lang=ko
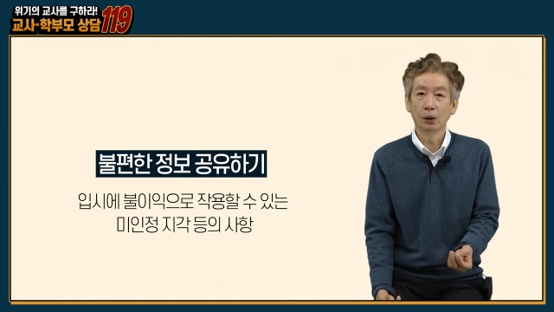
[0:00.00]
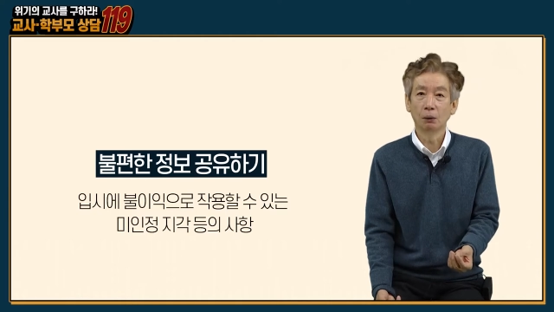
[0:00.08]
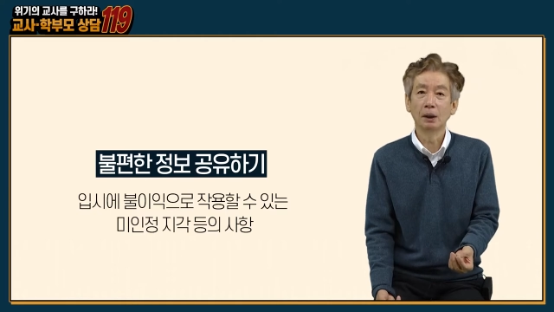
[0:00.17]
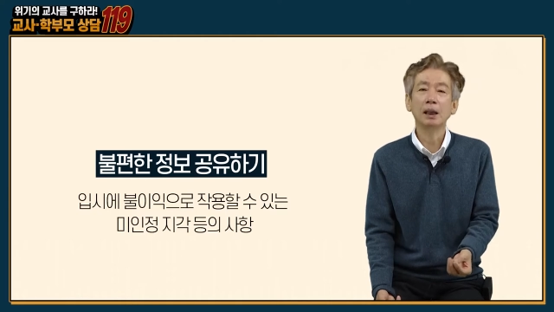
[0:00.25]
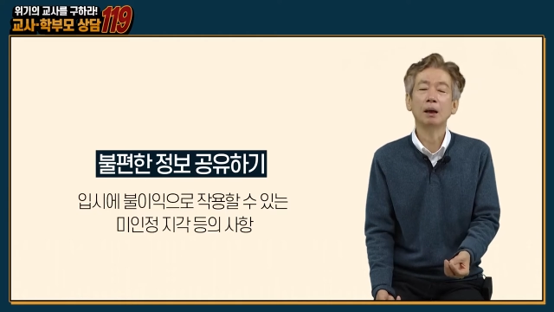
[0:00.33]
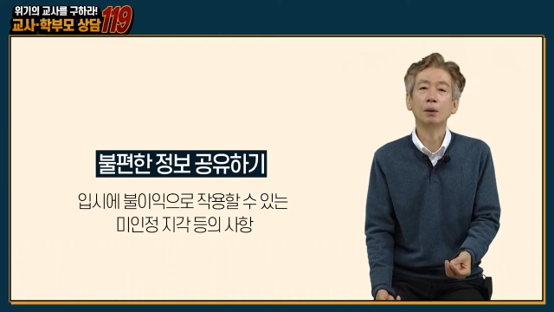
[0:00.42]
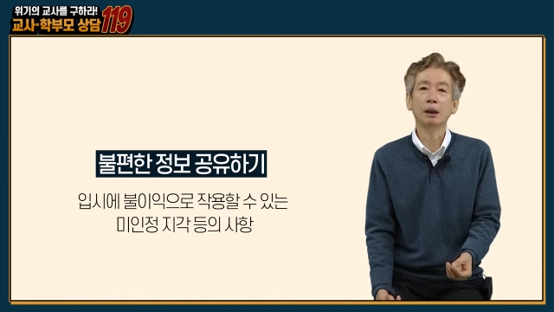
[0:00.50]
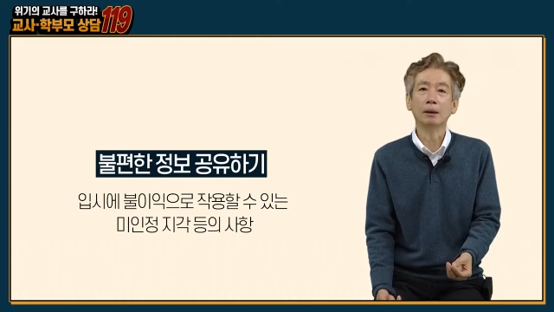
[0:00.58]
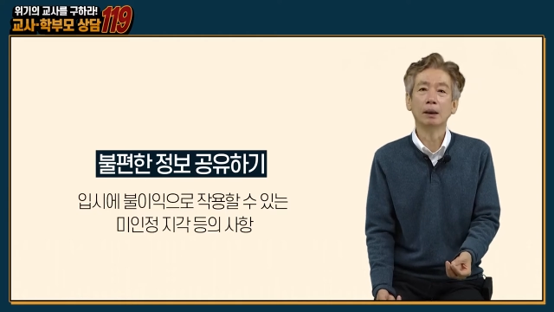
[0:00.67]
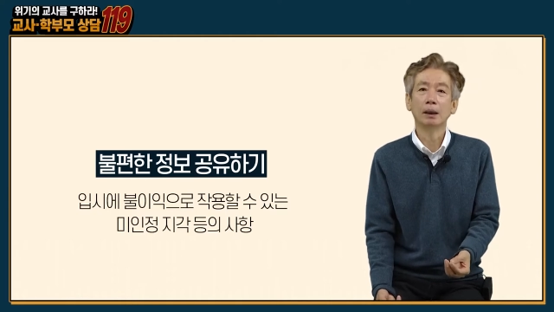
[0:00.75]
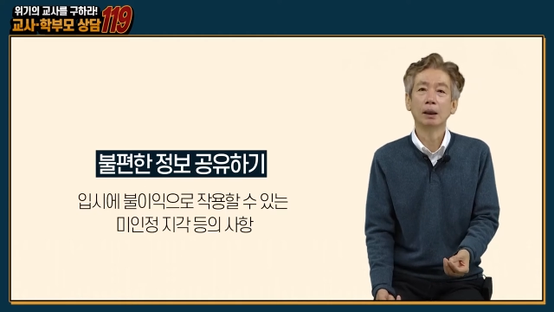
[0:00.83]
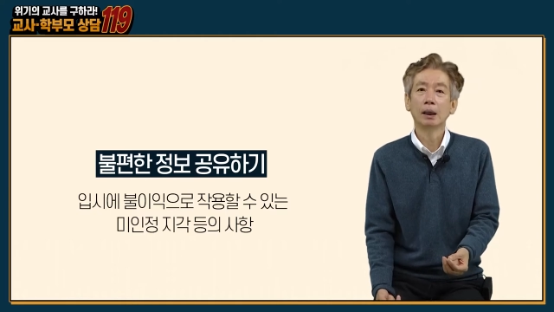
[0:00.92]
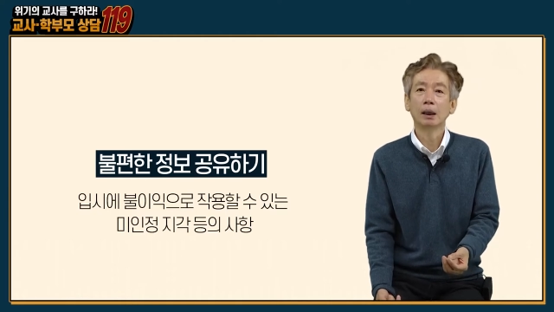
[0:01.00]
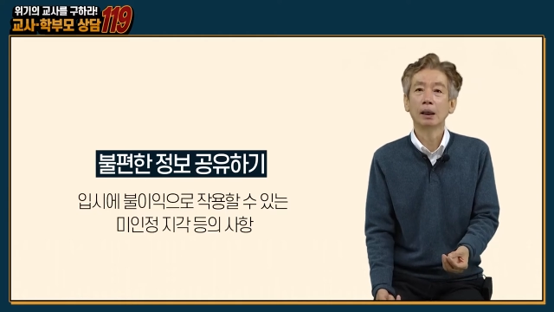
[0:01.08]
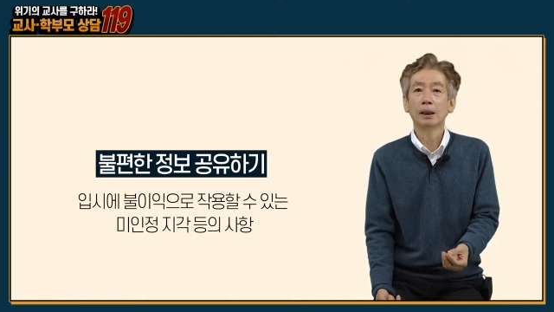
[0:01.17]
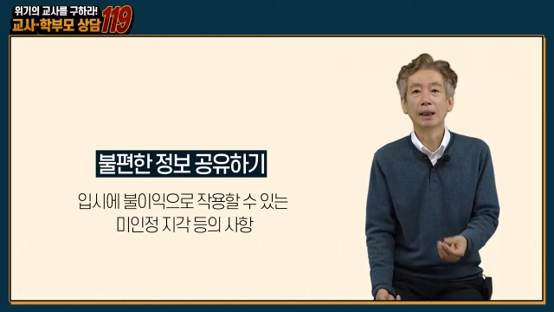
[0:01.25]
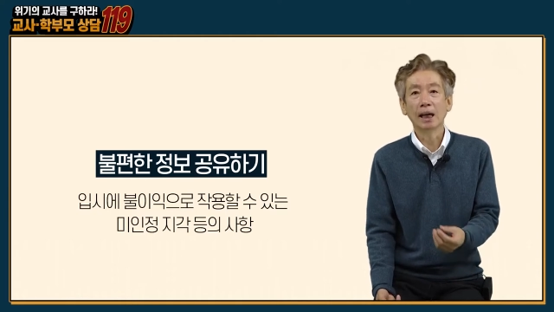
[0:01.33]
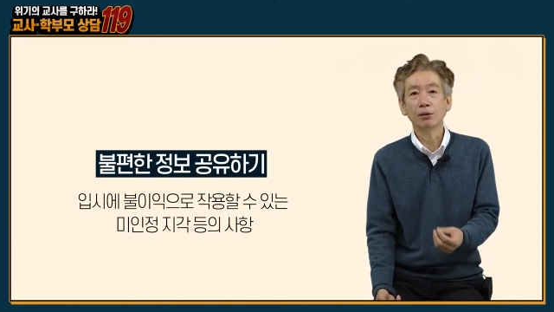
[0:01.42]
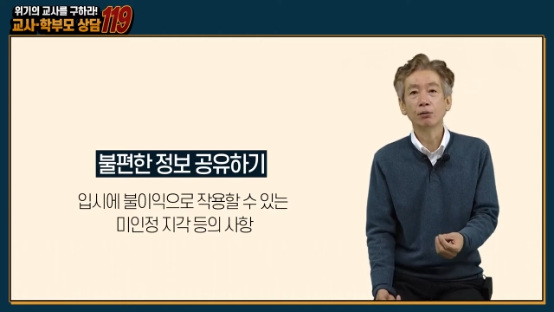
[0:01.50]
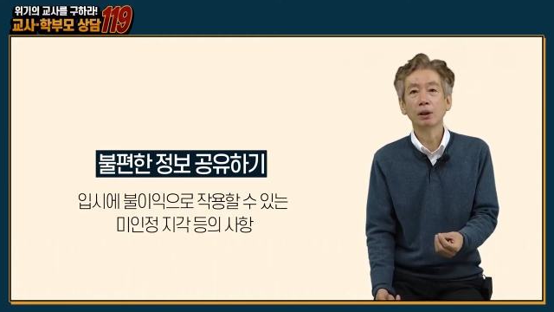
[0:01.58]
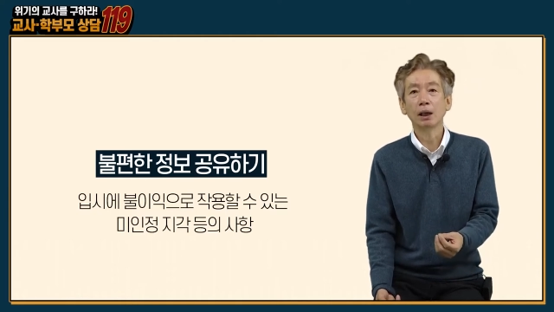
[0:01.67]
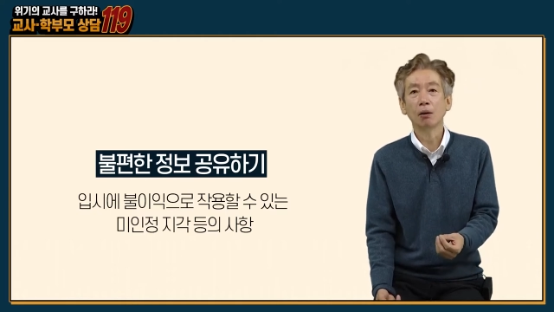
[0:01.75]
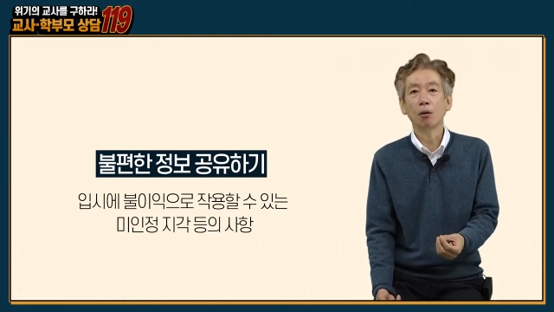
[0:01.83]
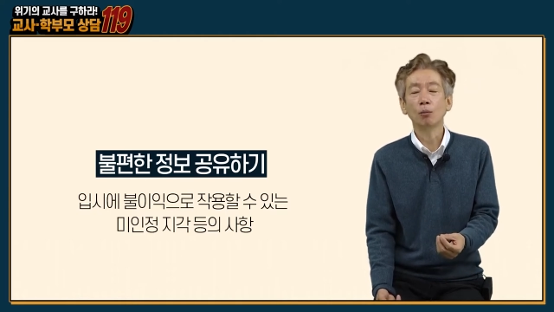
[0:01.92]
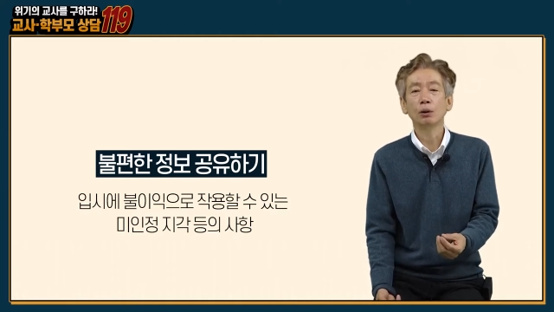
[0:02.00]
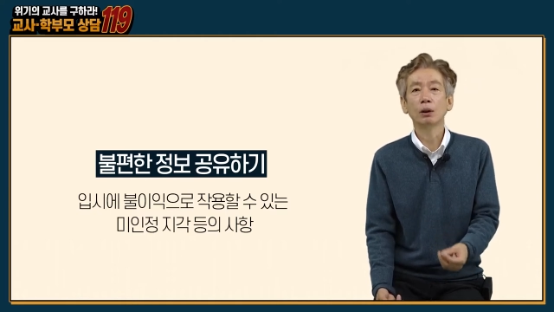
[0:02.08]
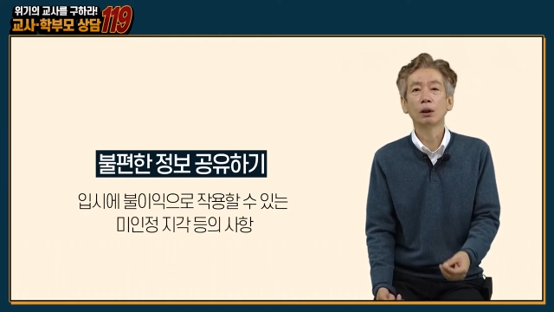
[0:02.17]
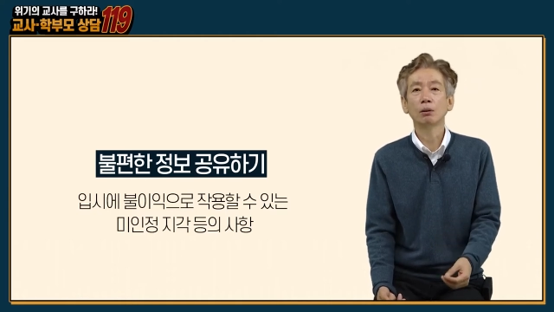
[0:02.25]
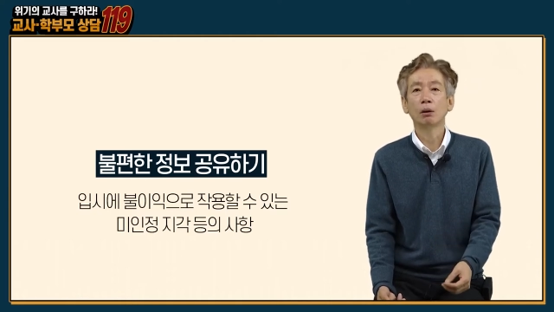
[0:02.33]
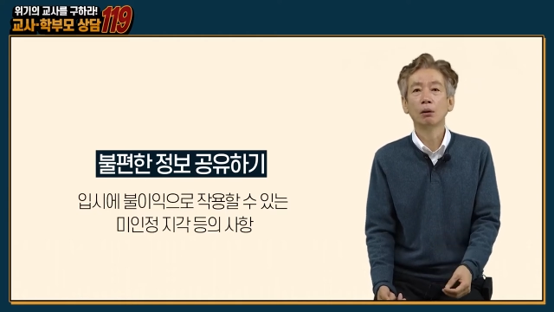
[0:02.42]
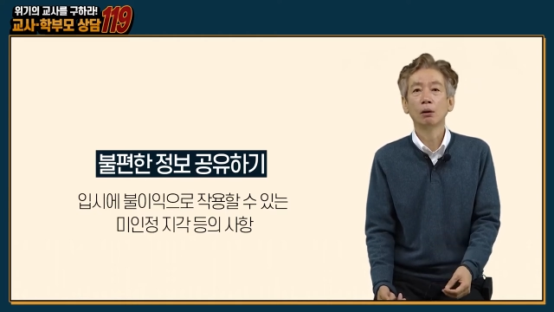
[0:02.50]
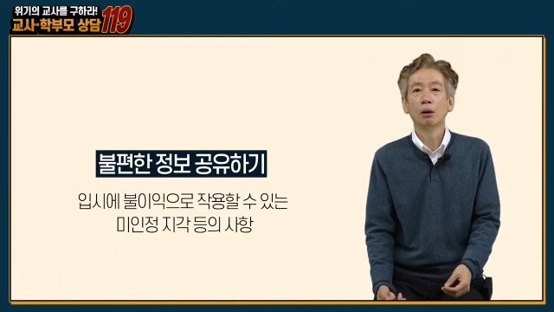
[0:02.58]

왜냐하면 나중에 어머니께서